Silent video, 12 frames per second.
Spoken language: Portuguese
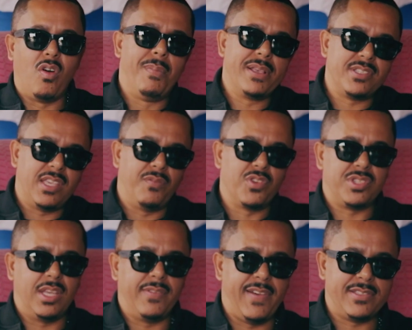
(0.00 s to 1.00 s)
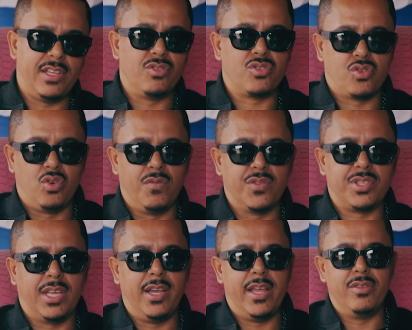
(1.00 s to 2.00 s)
Como assim você fazendo show,
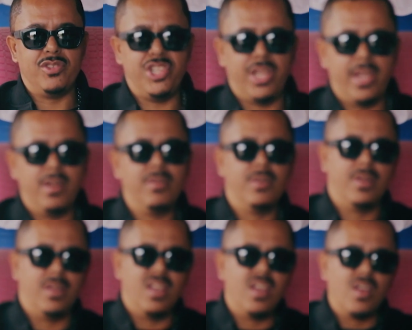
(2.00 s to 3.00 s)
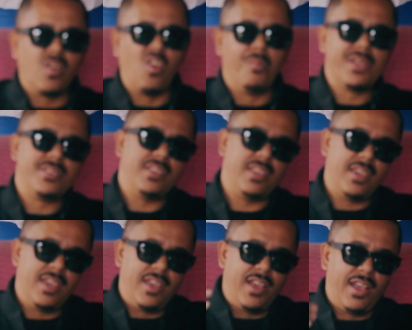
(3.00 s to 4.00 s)
você ganhando dinheiro? Como
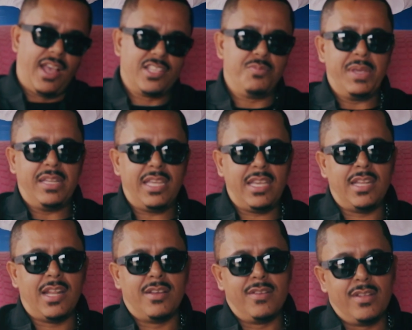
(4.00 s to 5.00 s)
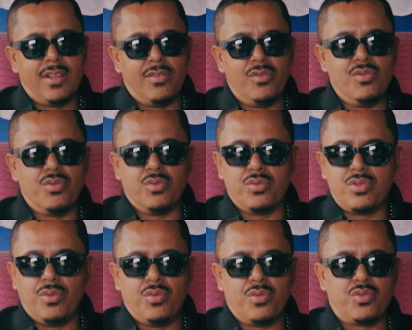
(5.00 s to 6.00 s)
assim as meninas,
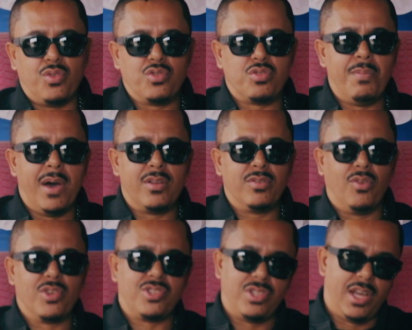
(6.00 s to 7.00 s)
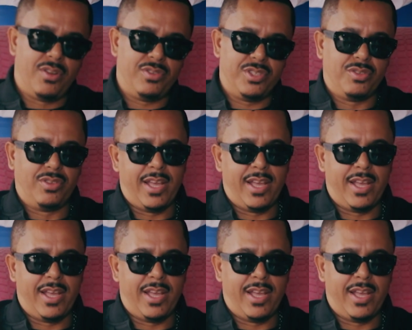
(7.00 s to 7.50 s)
os, os, os manos gostando disso